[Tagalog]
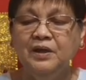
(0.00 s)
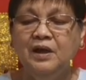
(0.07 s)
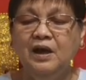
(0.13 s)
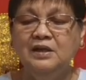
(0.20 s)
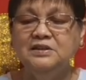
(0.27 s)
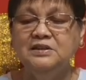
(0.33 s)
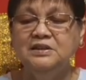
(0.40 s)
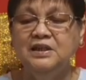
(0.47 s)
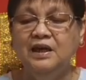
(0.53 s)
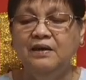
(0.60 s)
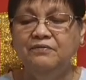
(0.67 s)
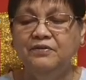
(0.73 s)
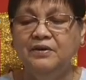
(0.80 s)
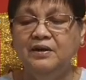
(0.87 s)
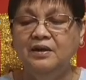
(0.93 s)
has
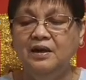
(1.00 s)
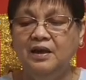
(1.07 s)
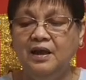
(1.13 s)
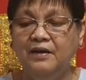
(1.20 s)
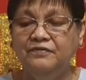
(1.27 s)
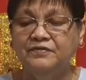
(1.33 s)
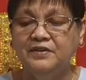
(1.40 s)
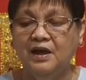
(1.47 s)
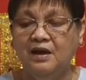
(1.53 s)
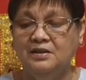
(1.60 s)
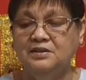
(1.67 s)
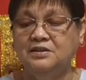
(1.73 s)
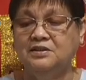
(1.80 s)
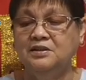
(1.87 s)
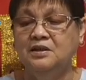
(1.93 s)
never left
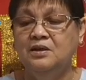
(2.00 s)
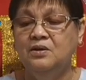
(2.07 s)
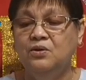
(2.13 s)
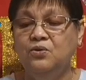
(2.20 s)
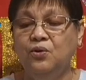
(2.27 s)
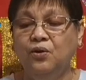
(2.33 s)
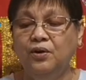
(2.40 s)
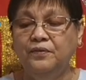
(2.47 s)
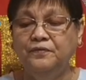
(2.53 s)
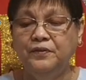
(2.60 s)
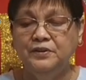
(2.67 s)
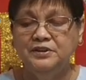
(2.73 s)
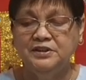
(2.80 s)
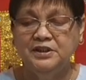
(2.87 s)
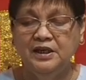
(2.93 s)
us nor
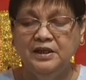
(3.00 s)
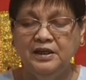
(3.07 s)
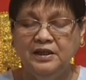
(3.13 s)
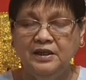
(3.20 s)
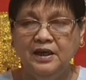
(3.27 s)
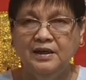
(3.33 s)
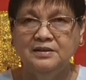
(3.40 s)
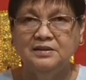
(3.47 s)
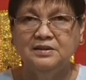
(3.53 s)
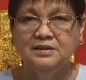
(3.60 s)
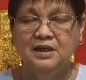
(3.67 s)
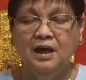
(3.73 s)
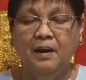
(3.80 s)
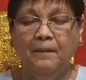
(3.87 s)
forsaken us,